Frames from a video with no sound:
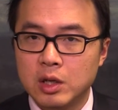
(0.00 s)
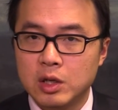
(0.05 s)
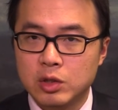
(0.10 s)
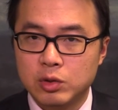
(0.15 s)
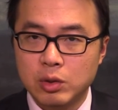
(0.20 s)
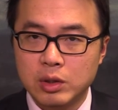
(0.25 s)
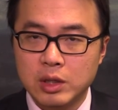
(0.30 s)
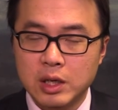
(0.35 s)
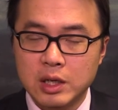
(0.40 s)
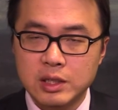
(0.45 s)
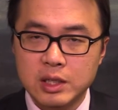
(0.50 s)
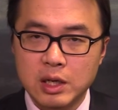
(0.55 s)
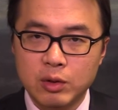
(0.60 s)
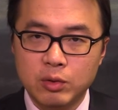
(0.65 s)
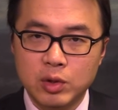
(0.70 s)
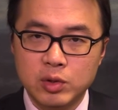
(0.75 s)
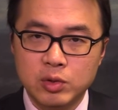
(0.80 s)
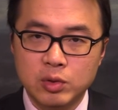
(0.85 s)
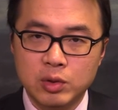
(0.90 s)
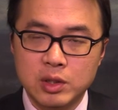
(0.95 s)
虽然在
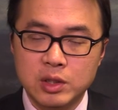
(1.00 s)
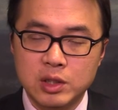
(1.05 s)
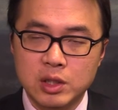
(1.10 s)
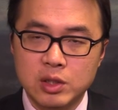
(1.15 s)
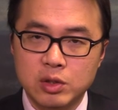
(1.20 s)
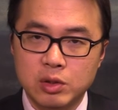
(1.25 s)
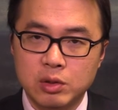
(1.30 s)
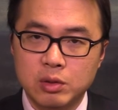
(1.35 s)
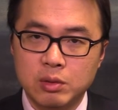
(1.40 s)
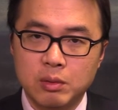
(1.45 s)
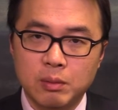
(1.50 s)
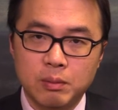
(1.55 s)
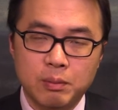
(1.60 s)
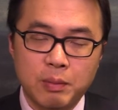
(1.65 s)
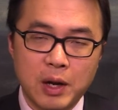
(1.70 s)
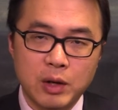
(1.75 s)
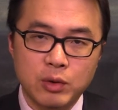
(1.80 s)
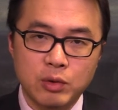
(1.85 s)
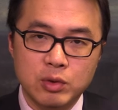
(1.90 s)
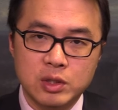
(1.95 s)
过去的几周，
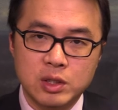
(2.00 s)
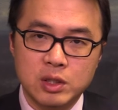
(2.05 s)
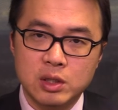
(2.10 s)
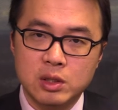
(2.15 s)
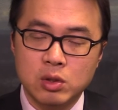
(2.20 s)
把预期